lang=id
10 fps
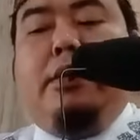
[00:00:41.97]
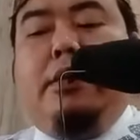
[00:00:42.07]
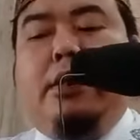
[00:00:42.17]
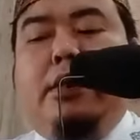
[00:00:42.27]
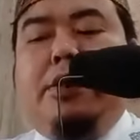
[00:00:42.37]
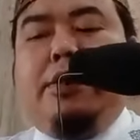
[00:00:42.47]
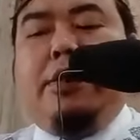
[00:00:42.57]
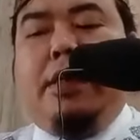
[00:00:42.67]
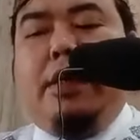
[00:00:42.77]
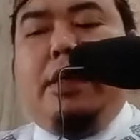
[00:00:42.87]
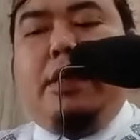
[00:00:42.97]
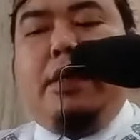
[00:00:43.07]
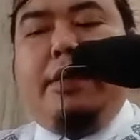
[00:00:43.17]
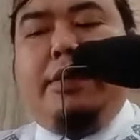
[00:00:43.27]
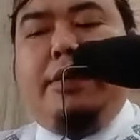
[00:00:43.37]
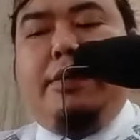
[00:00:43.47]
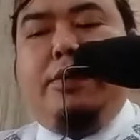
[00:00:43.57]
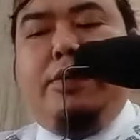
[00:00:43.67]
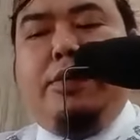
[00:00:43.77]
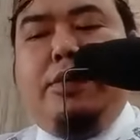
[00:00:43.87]
kita bisa
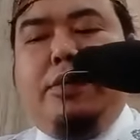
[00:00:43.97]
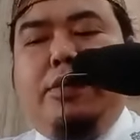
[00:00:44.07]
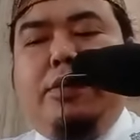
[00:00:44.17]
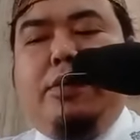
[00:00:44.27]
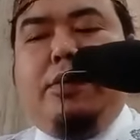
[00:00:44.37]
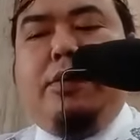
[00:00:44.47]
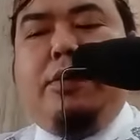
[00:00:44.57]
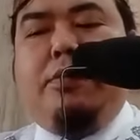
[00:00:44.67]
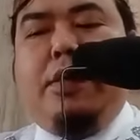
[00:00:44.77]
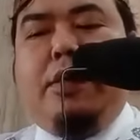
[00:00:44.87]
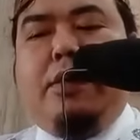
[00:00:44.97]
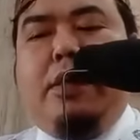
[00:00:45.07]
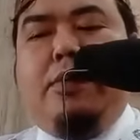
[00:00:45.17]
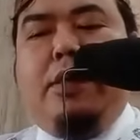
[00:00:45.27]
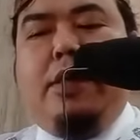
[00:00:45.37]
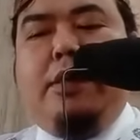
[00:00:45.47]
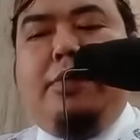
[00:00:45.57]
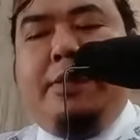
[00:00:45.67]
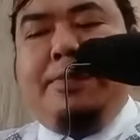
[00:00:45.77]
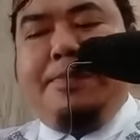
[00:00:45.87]
duduk untuk bertalabul
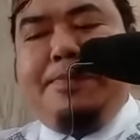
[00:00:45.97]
ilmi